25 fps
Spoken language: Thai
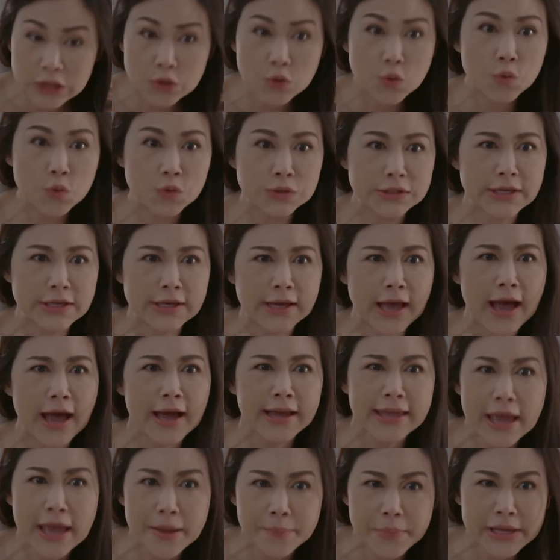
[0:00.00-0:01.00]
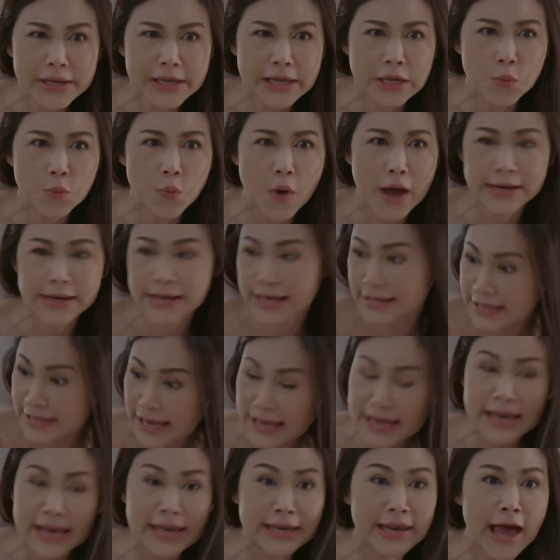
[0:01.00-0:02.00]
ดดูสิคะ แค่ไม่กี่วันอ่ะยา
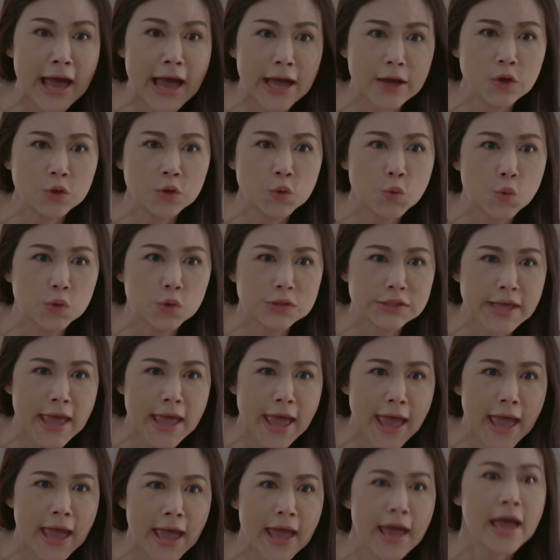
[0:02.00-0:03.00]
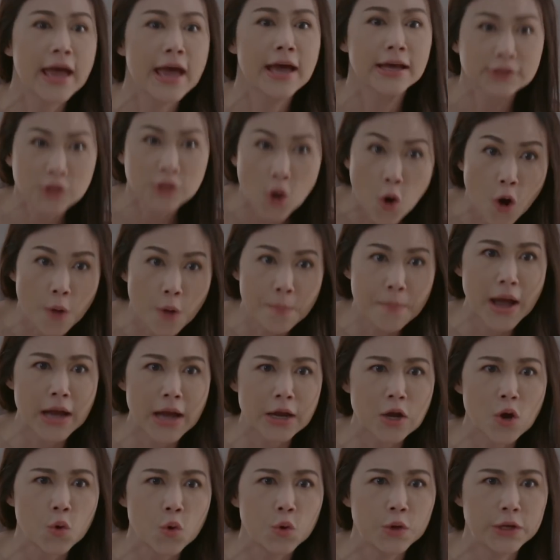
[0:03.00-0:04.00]
ยเลลาก็ถูกแฉต่อมา
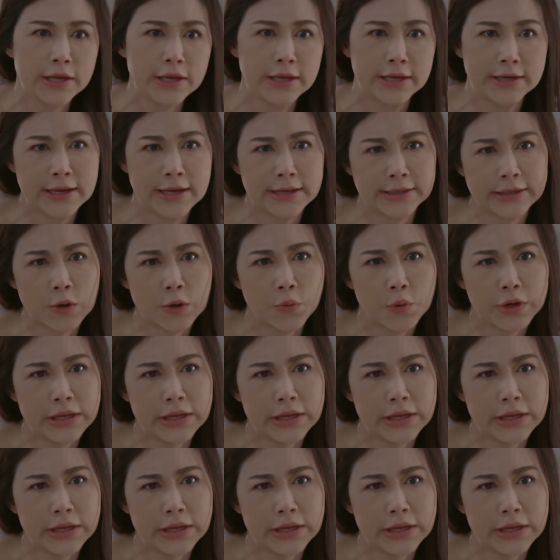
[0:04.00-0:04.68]
ก็คุณหญิงนันทว